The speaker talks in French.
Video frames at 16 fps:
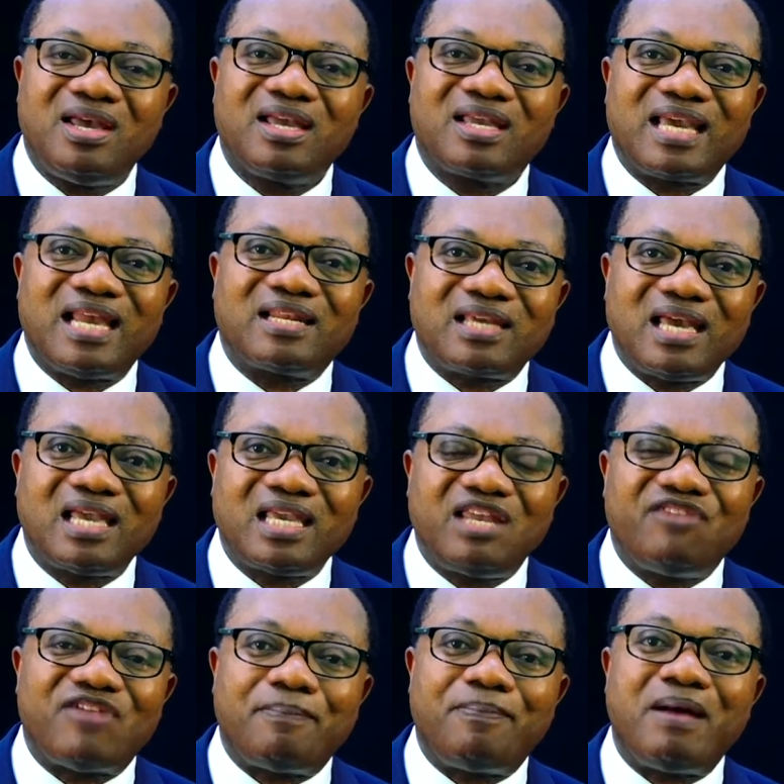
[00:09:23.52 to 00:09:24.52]
Quelqu'un qui
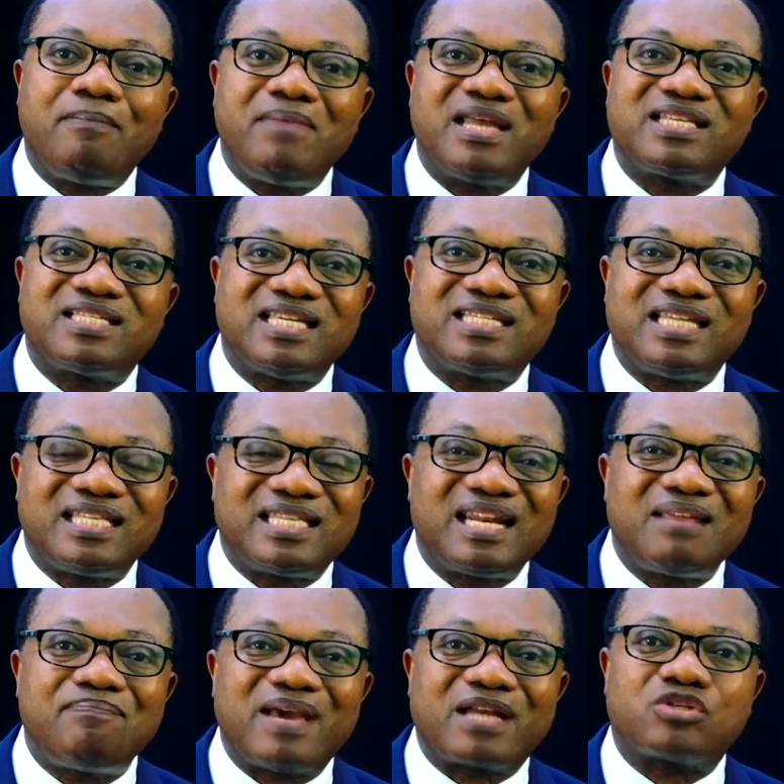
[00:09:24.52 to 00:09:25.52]
ne va pas mettre ses
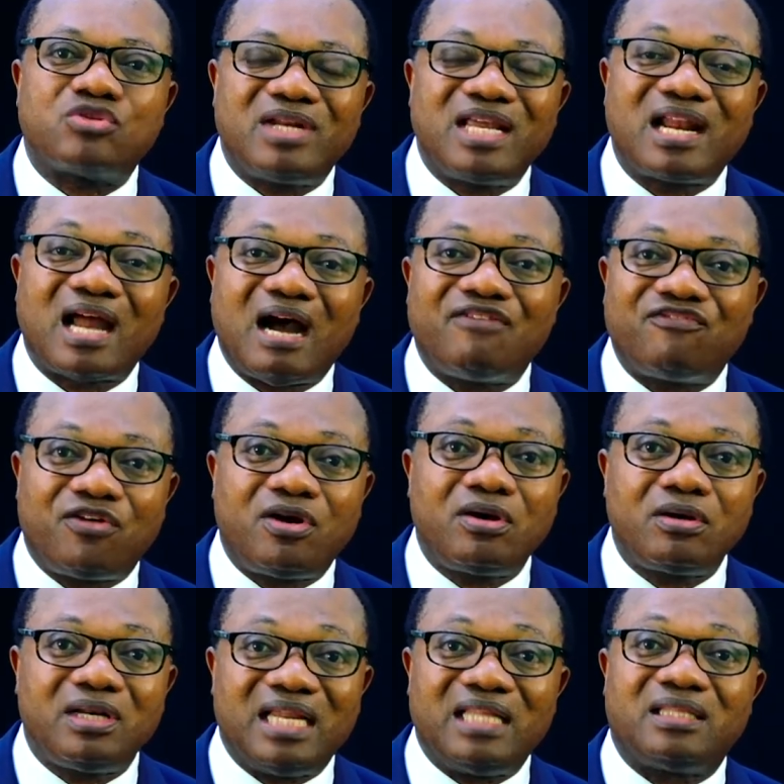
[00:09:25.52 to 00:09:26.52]
intérêts personnels avant
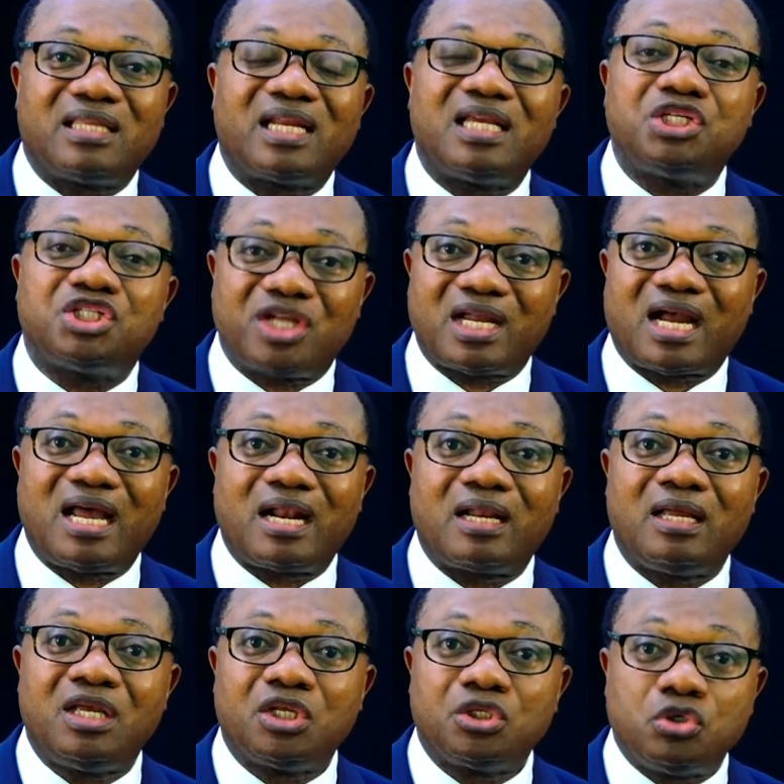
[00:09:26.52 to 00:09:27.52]
l'intérêt général.
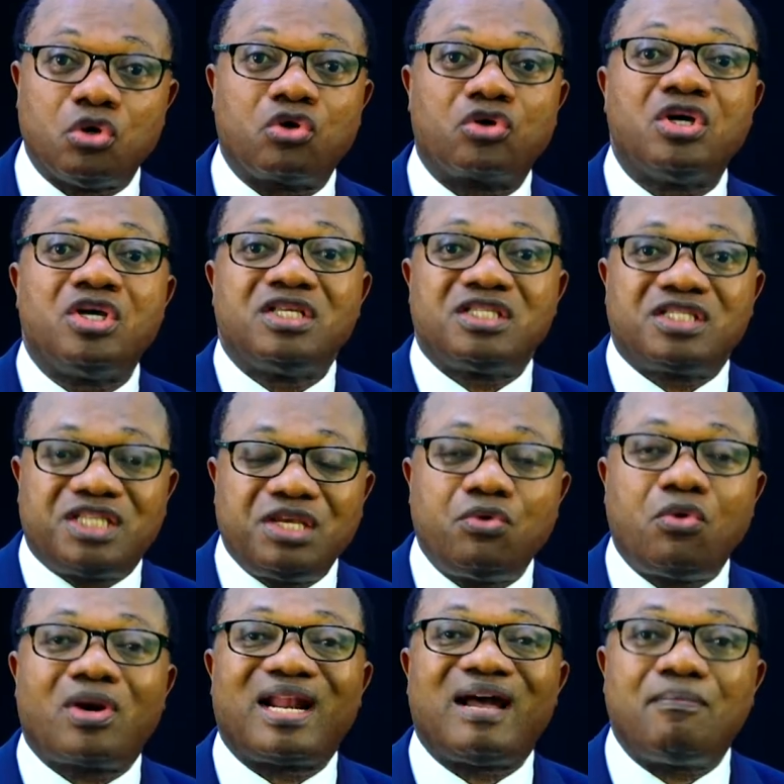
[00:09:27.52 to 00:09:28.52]
Donc, si
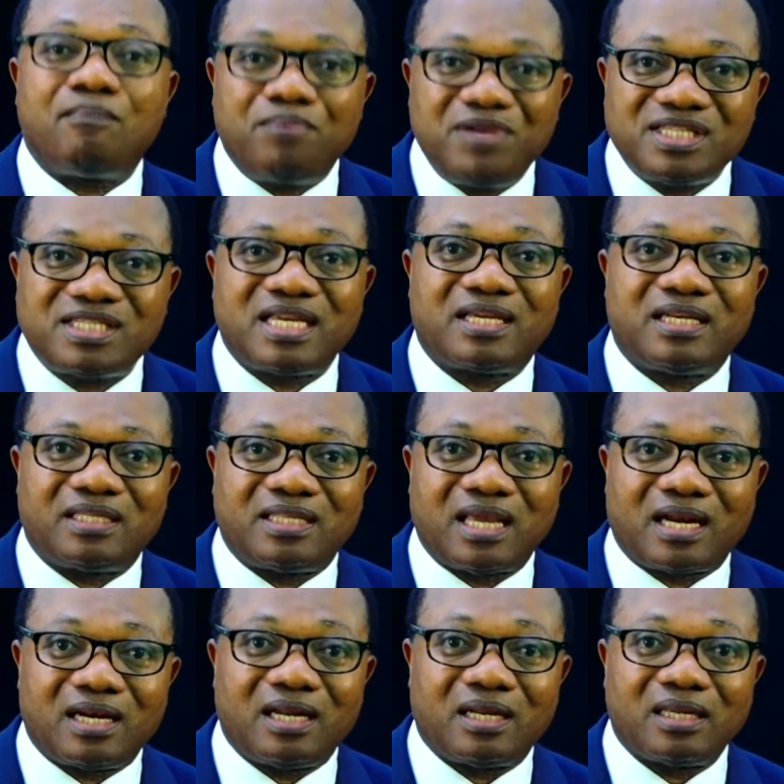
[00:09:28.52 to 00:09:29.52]
on remplit ces
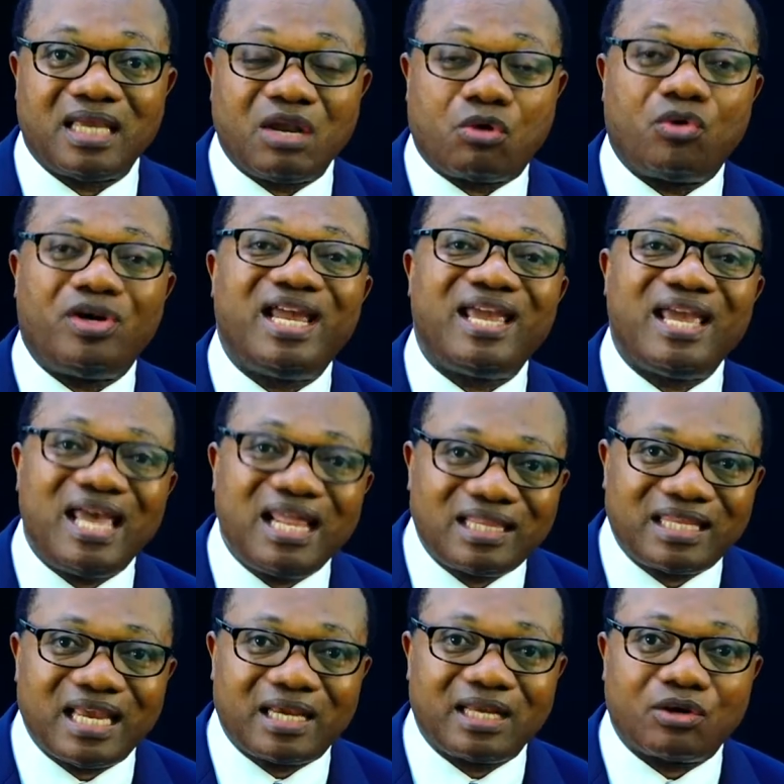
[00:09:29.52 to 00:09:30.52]
critères-là et qu'on est
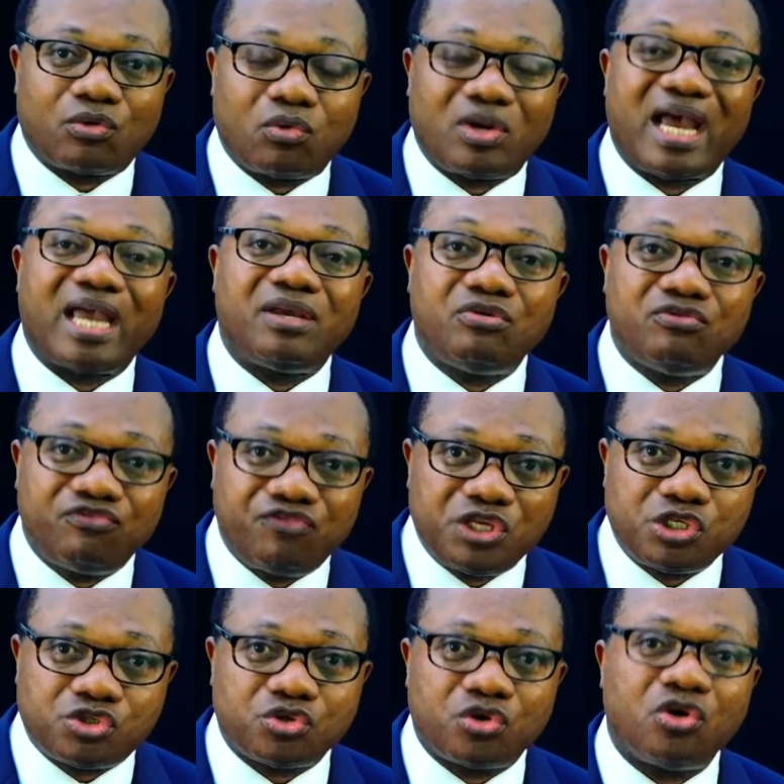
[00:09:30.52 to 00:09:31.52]
intègre, qu'on a une
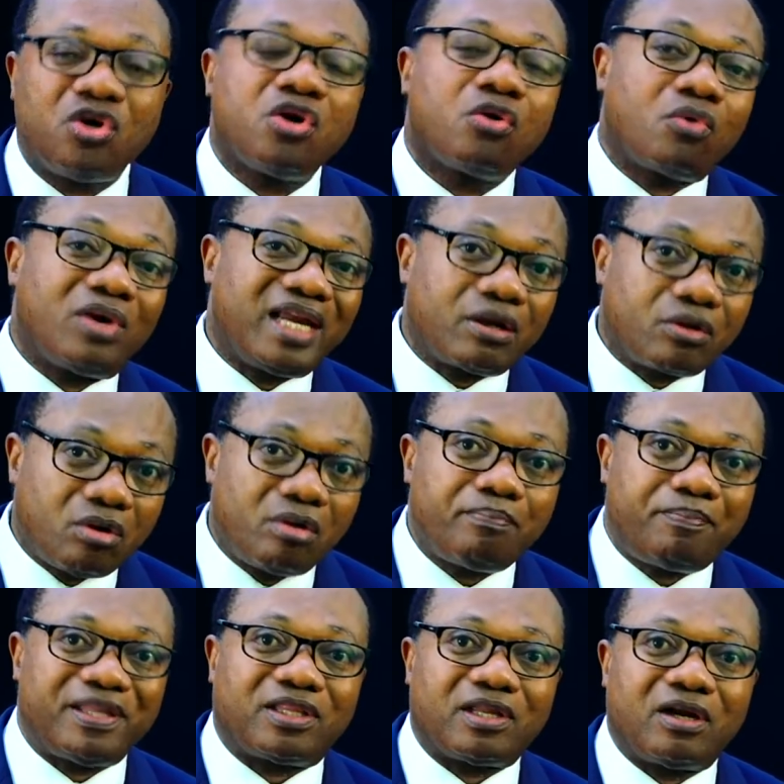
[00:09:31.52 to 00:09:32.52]
vision, qu'on est
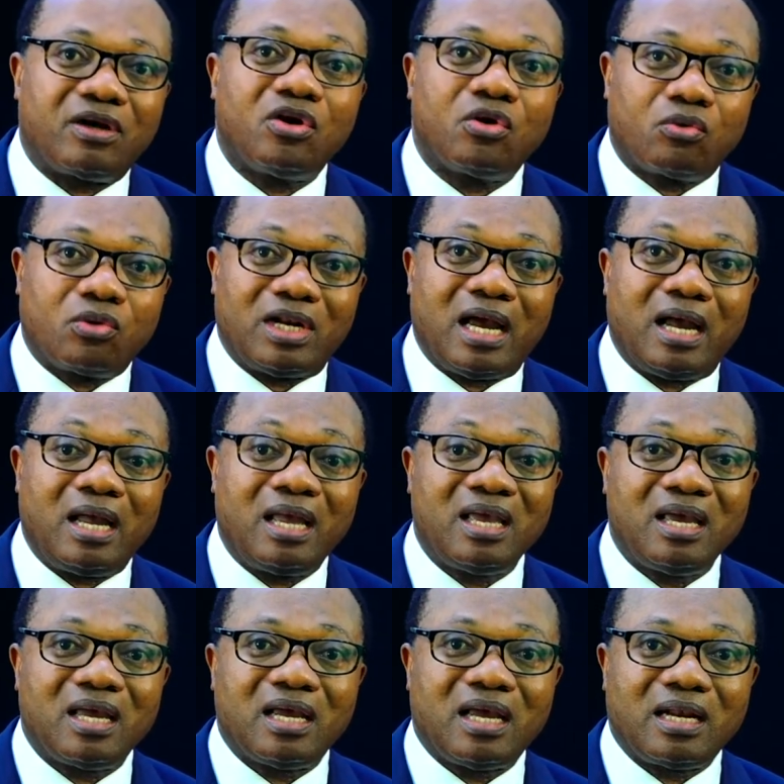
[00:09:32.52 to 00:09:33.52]
compétent, qu'on a
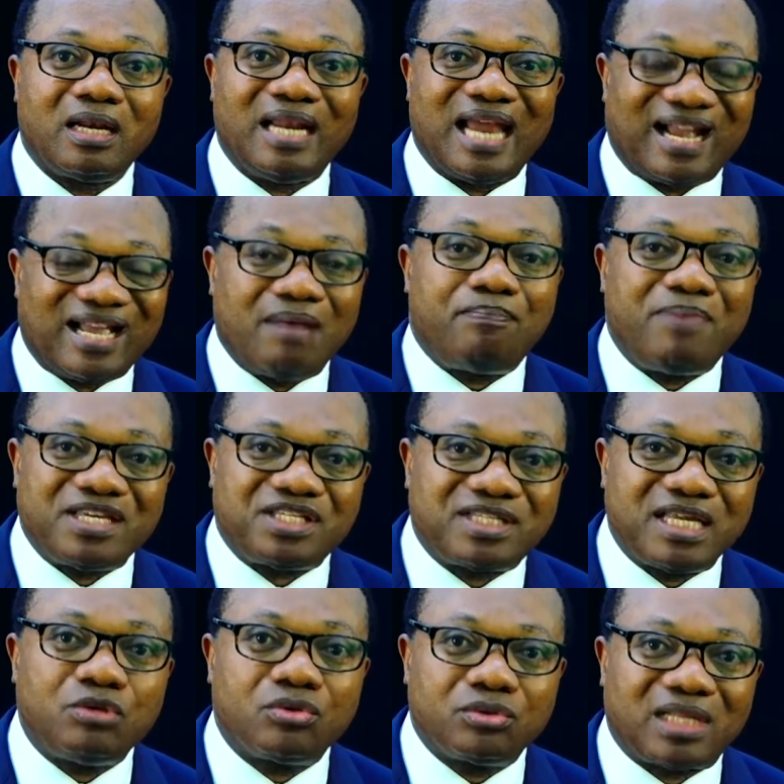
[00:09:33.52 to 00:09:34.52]
la
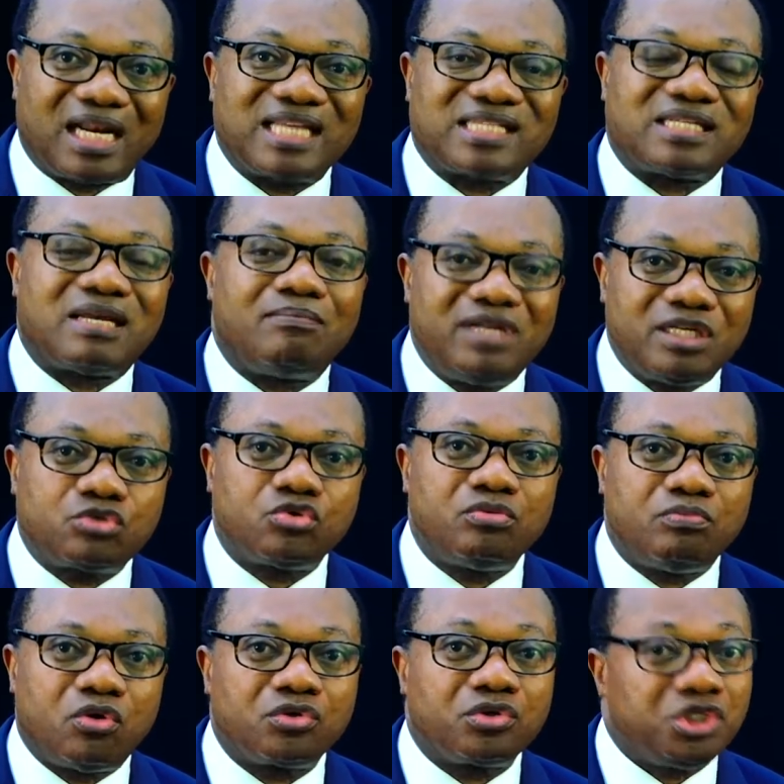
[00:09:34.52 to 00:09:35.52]
capacité donc de rassembler tout le
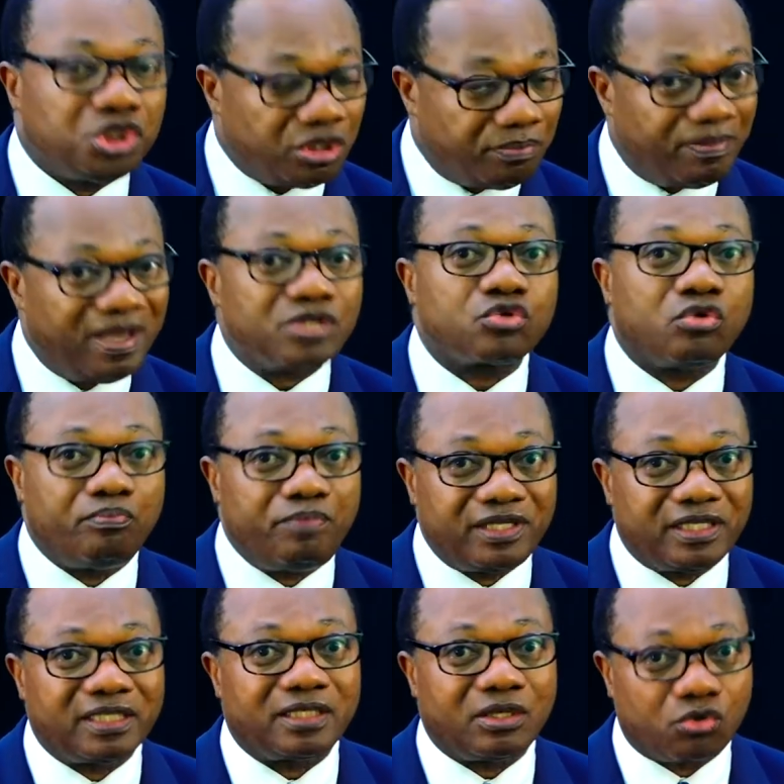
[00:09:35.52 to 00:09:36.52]
monde, je pense qu'on peut
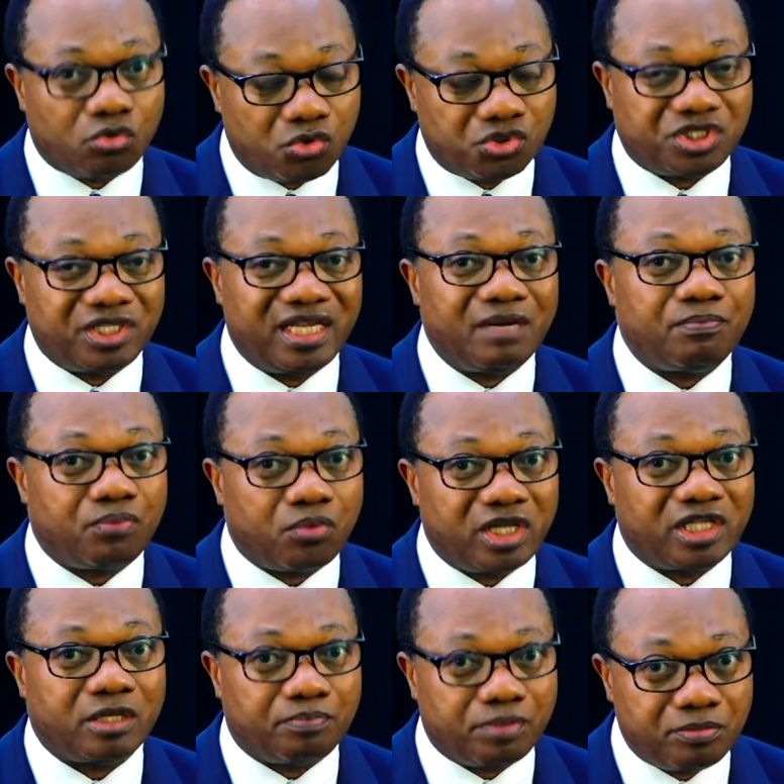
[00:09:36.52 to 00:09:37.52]
être considéré pour
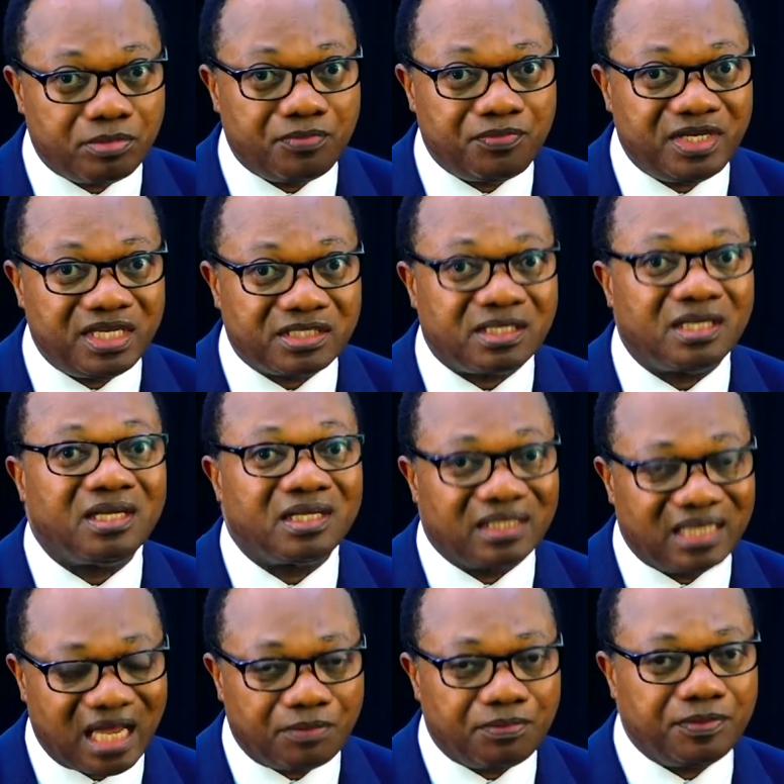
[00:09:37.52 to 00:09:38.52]
être Premier ministre
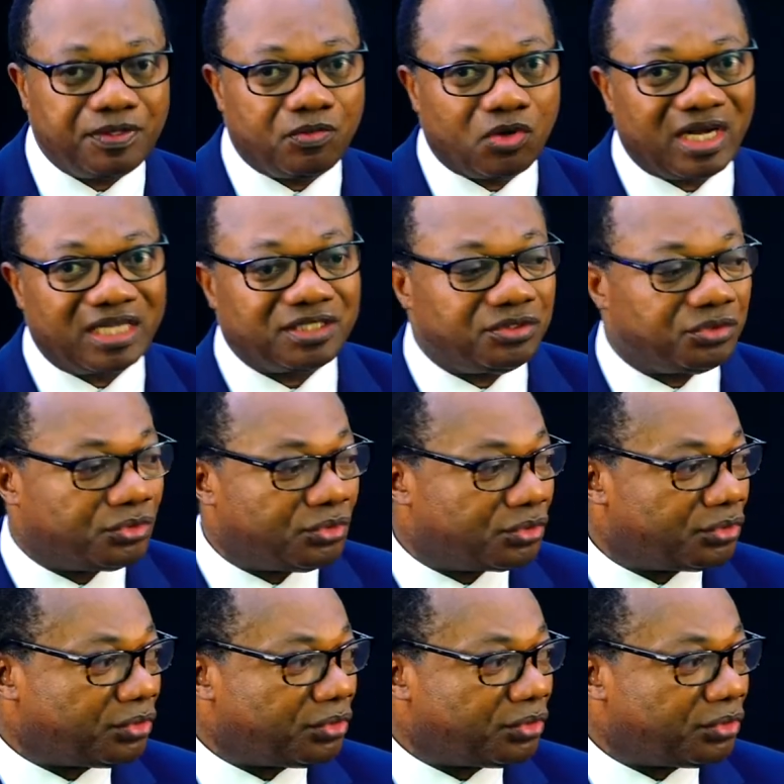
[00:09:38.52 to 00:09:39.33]
de la République démocratique du Congo.